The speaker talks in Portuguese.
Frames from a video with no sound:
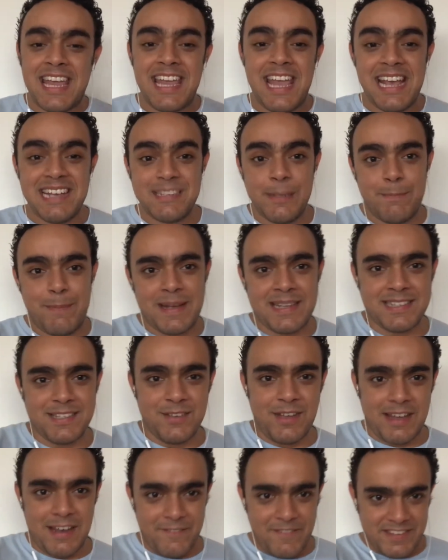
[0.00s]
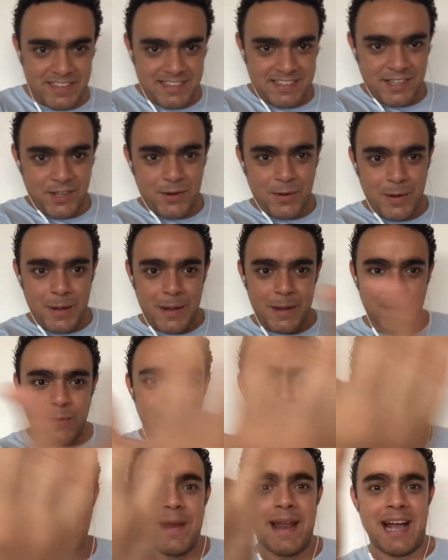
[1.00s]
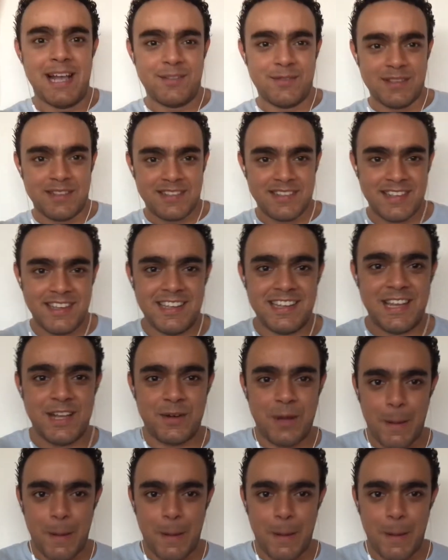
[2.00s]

E esse passinho que ela fez assim com, a, com o braço assim, né?